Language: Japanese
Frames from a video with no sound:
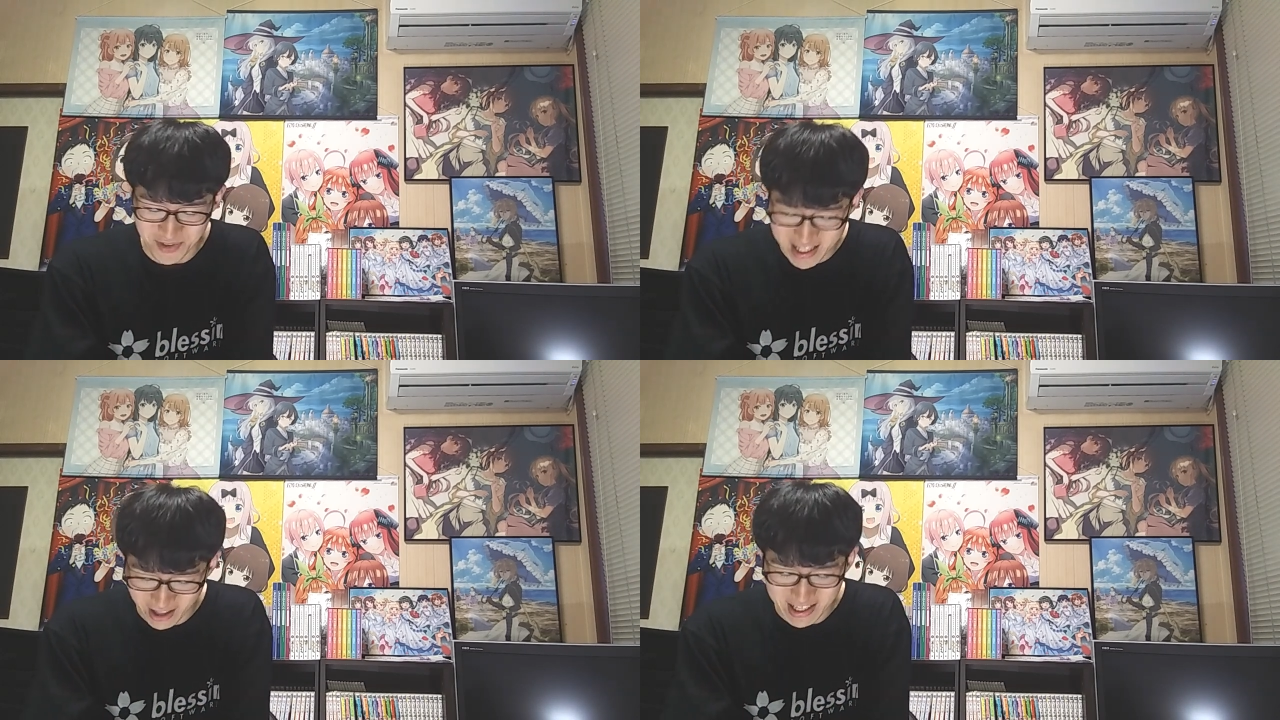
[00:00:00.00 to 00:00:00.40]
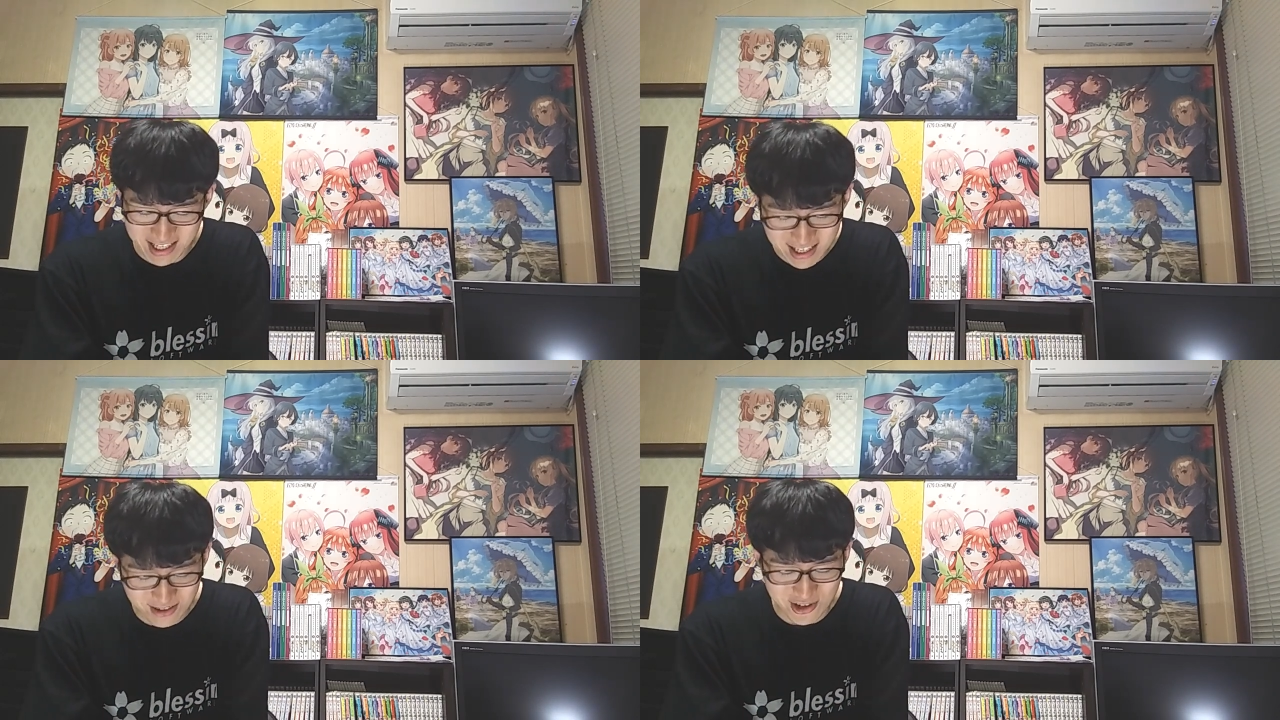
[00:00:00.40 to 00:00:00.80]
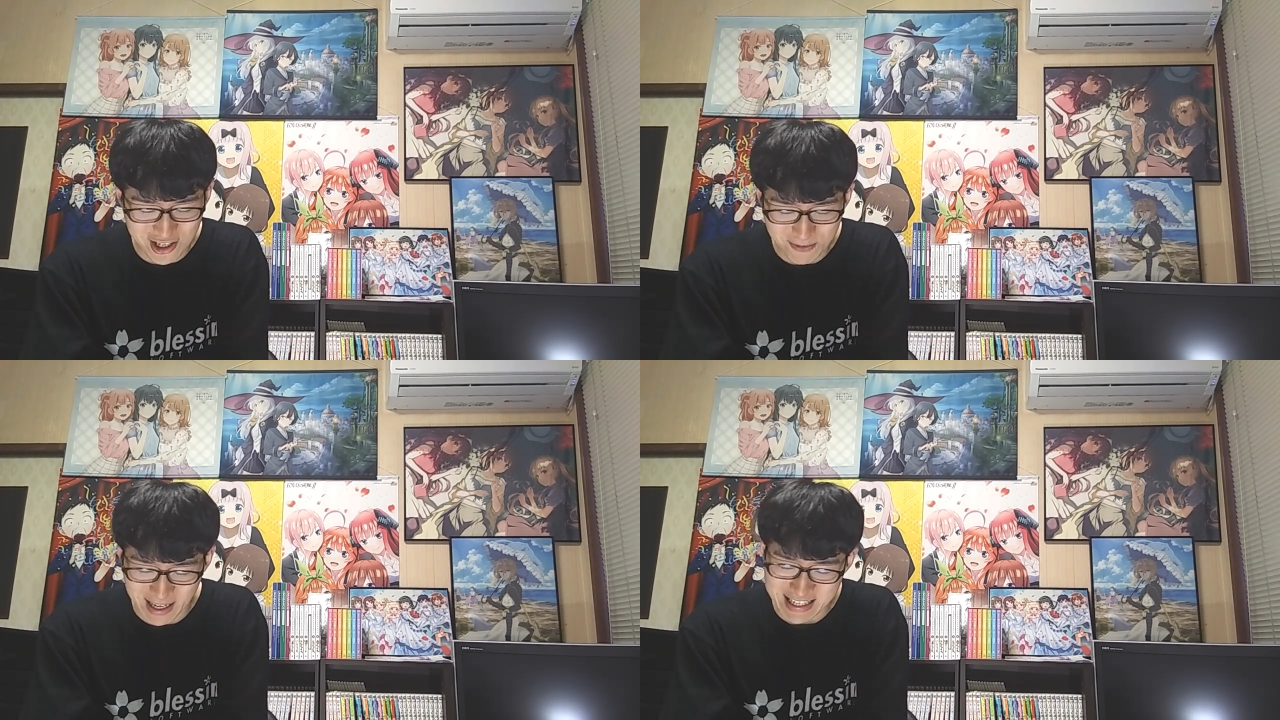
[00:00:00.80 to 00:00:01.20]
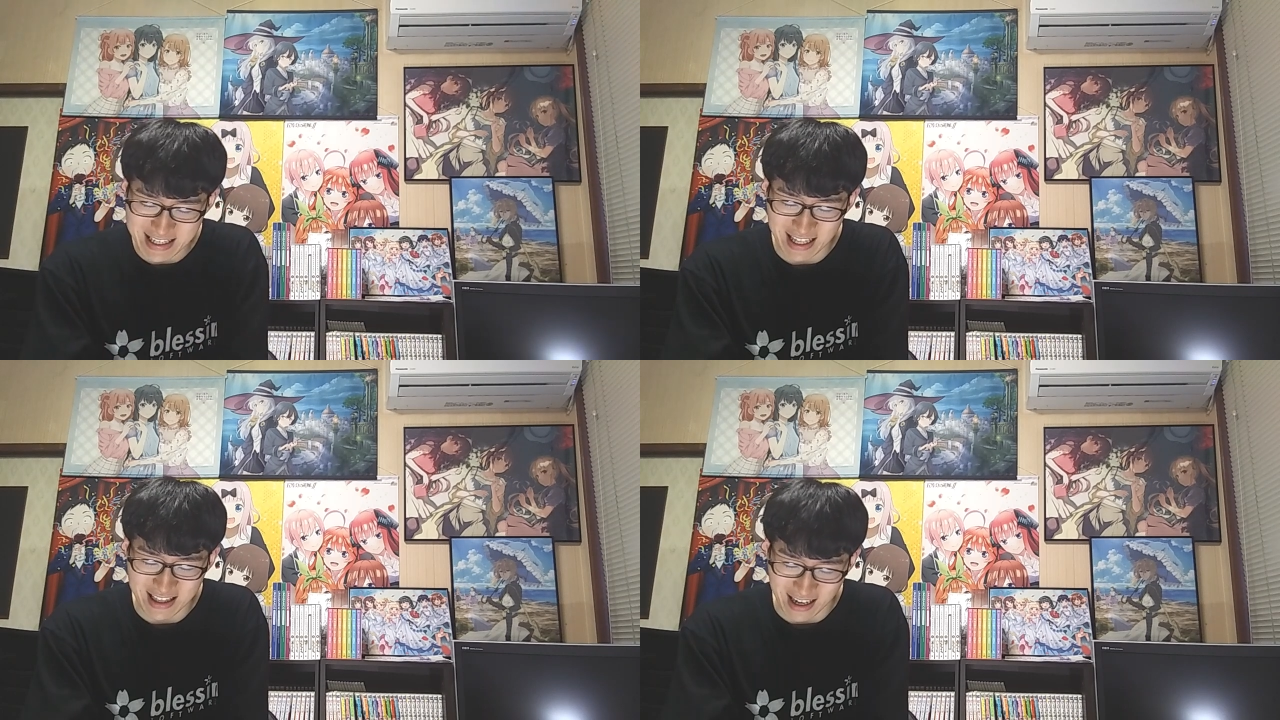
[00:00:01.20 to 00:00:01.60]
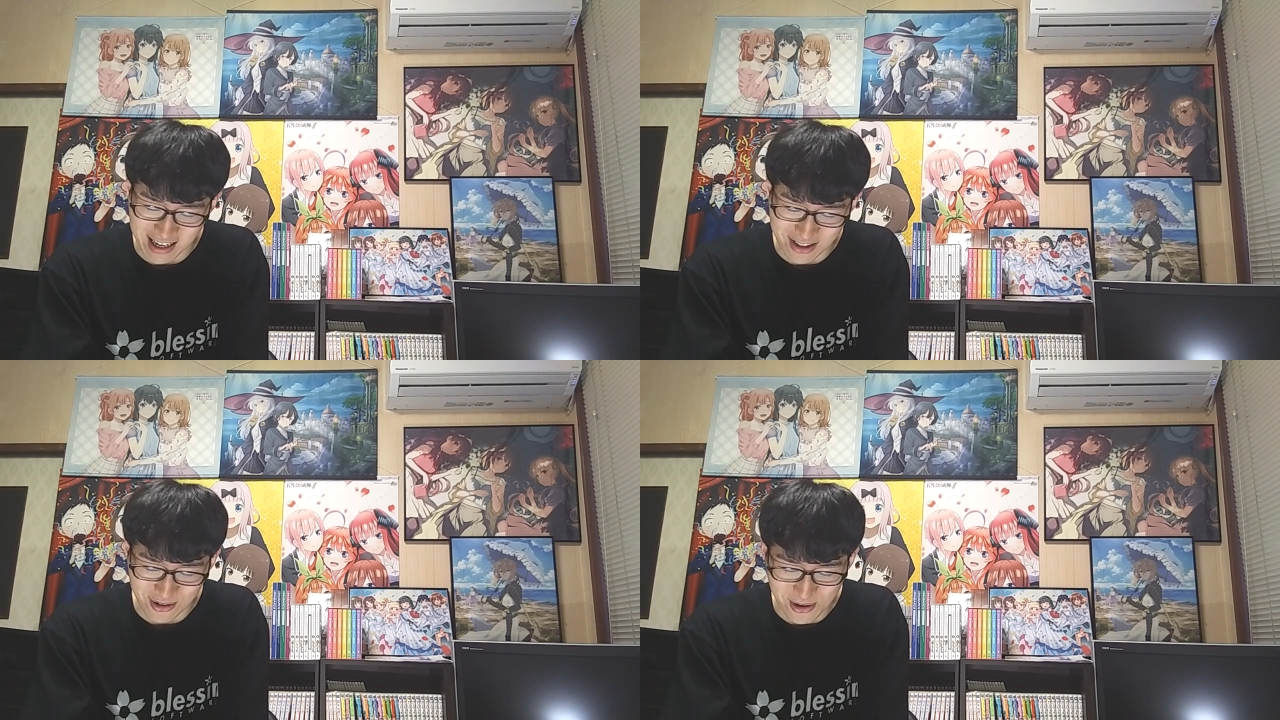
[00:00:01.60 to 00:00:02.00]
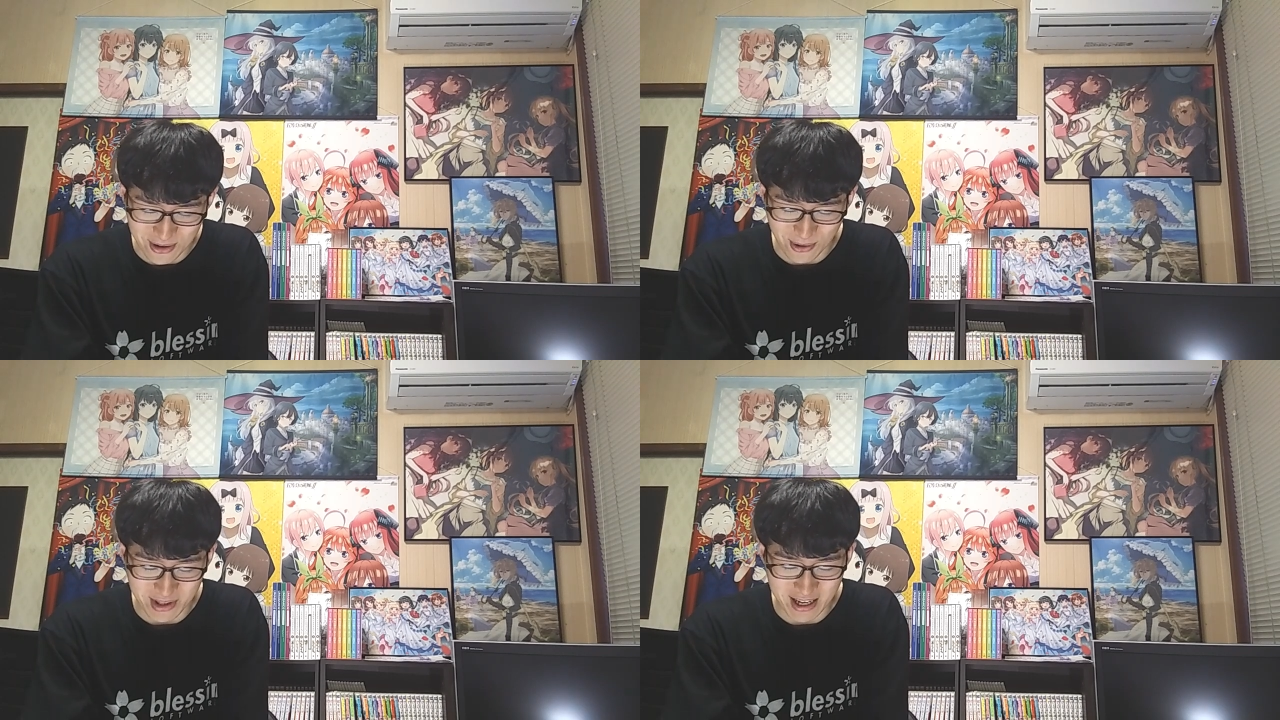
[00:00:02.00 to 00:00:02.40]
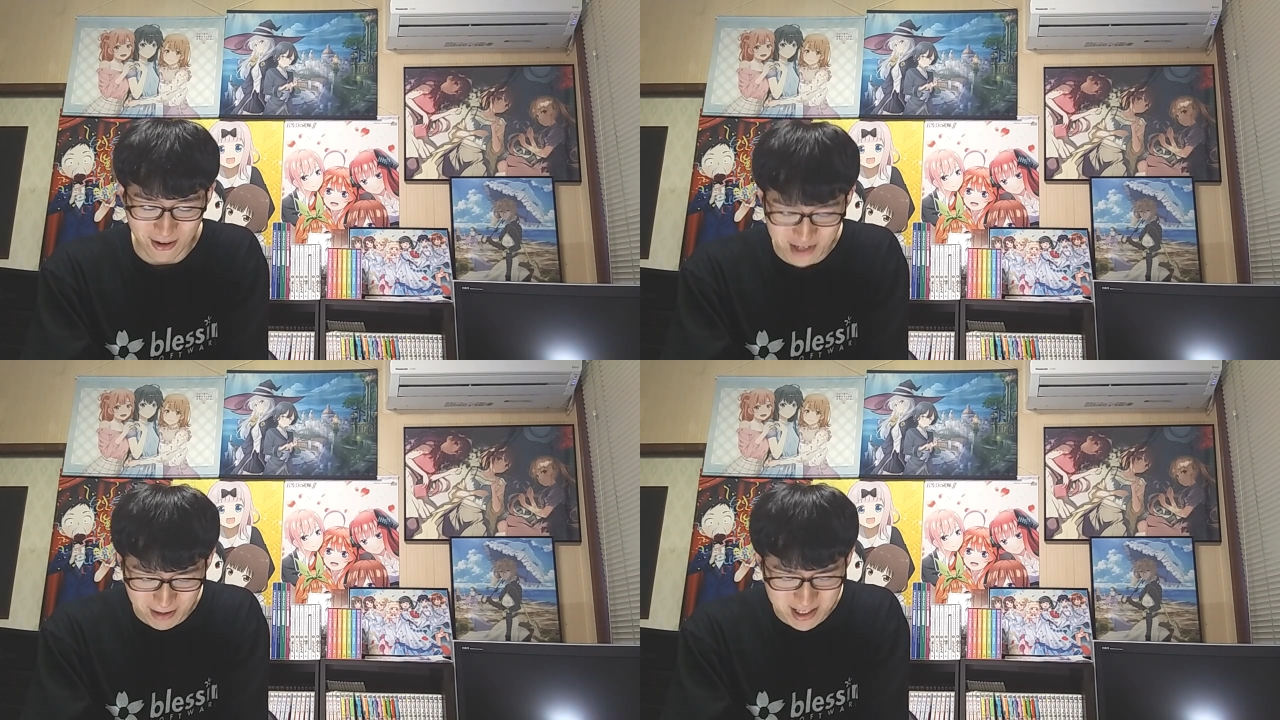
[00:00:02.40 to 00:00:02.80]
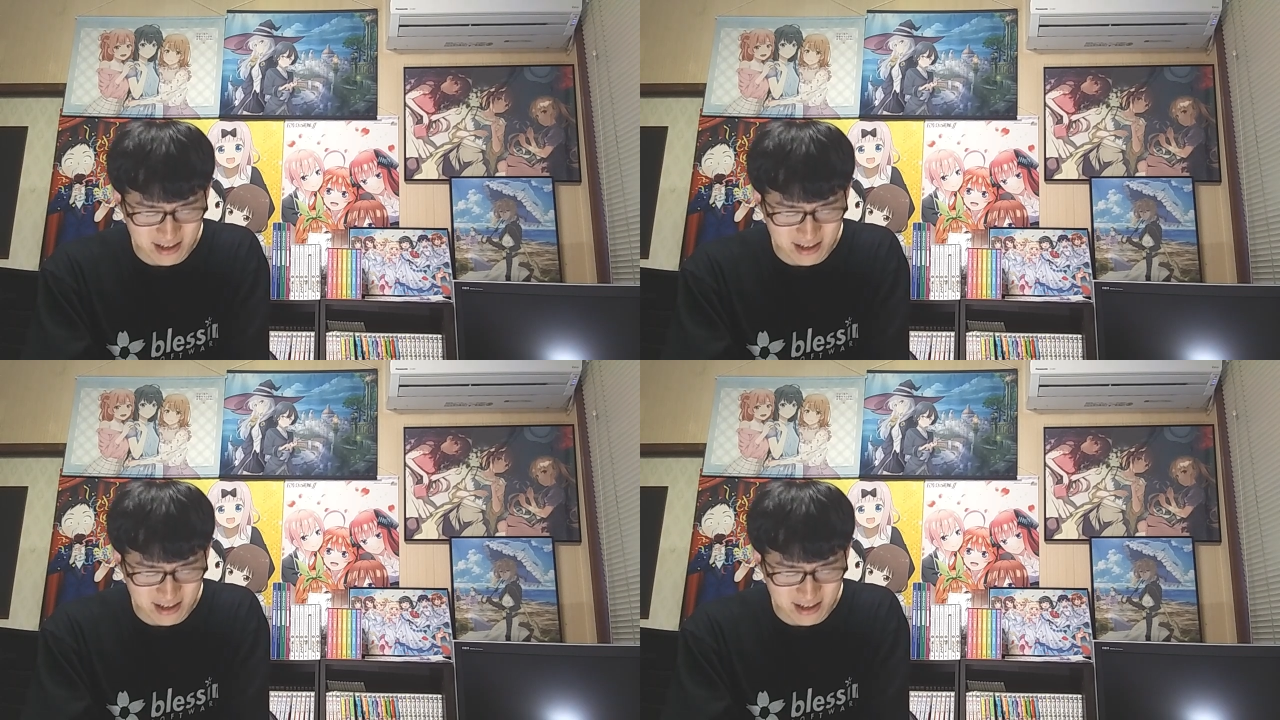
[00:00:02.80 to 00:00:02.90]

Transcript: きたのはさすがの終盤戦だったかなというところでございます。